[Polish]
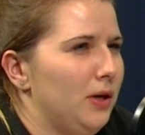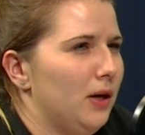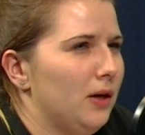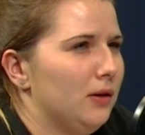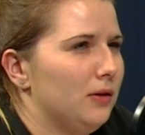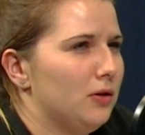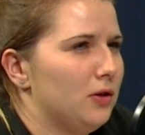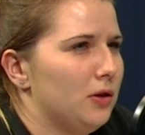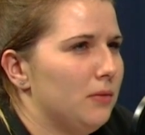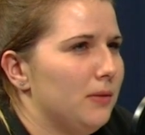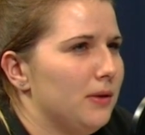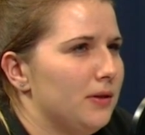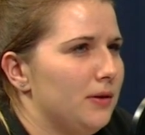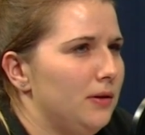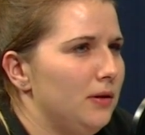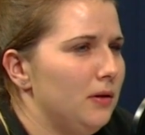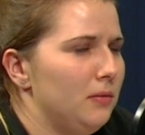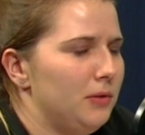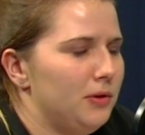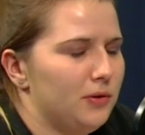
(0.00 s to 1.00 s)
ale też chyba z
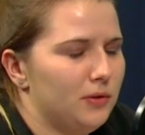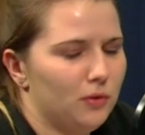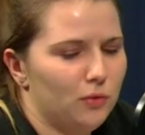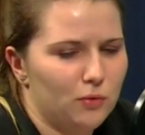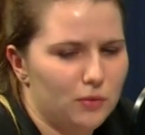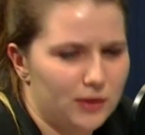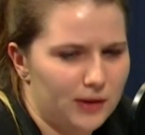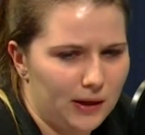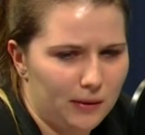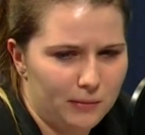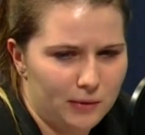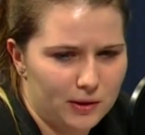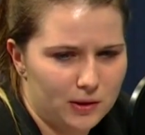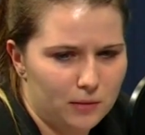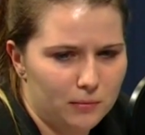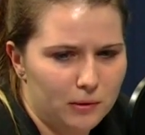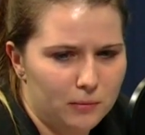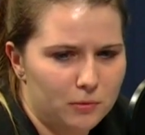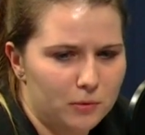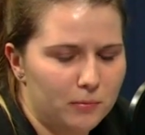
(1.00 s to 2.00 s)
innymi instytucjami. Ja
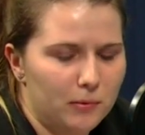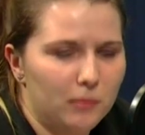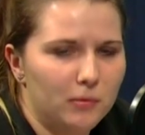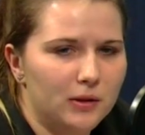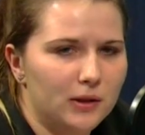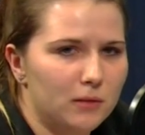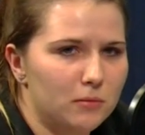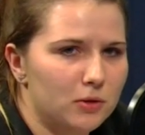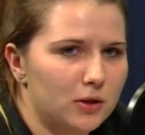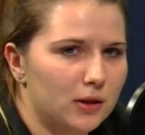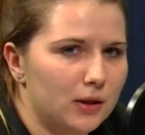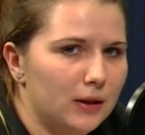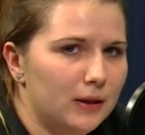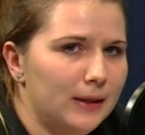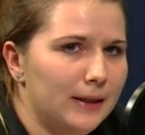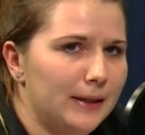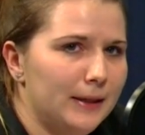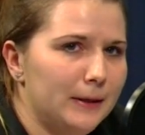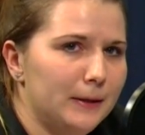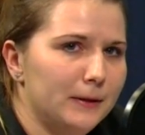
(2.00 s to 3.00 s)
sobie przypominam, że
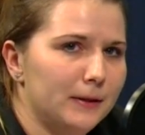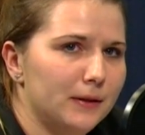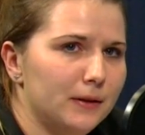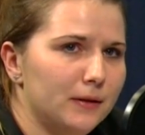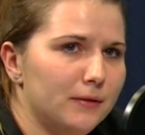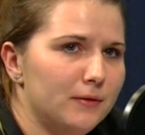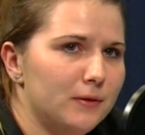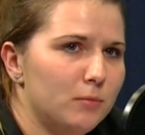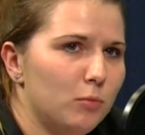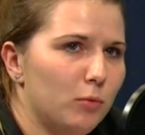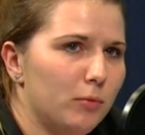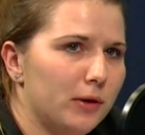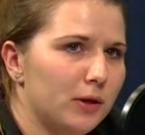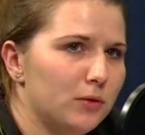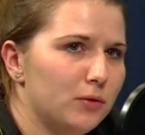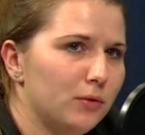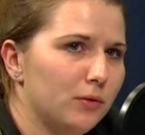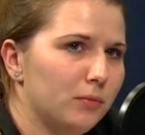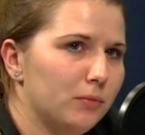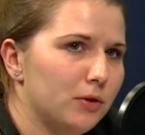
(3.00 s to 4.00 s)
e,
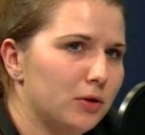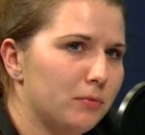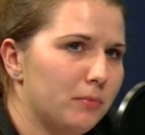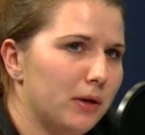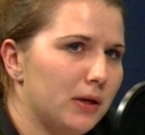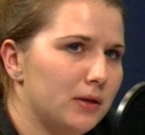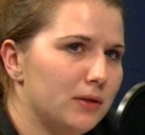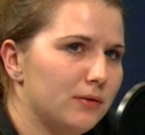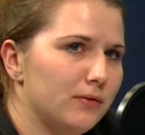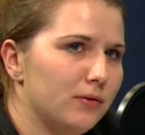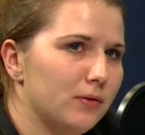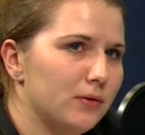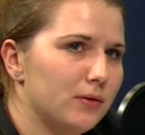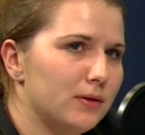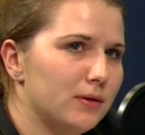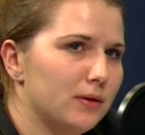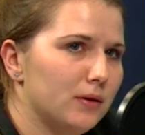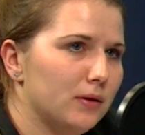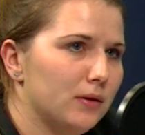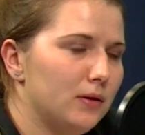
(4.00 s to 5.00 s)
współpracują też Państwo
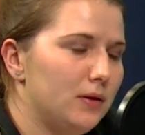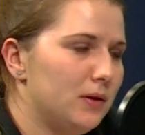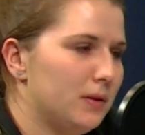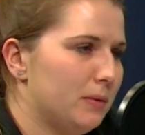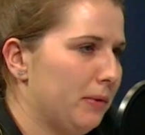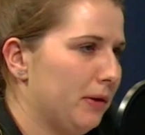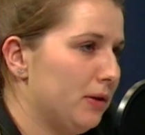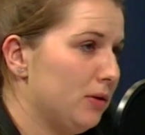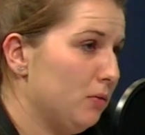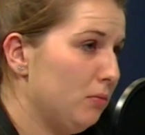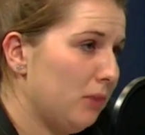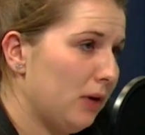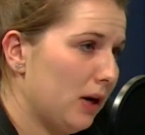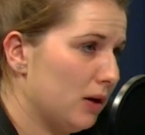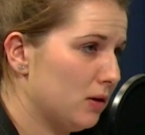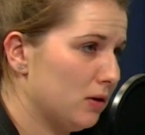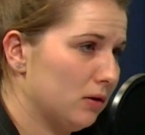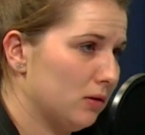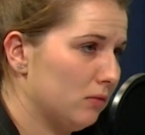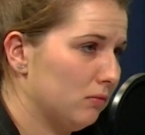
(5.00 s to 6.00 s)
z Inspekcją
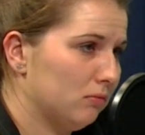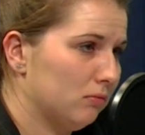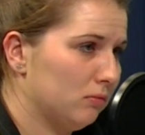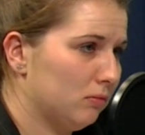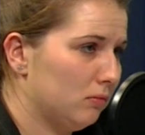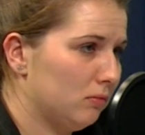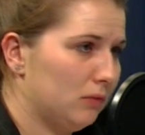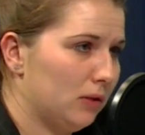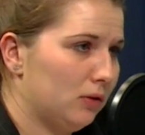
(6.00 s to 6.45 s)
Pracy. No tak,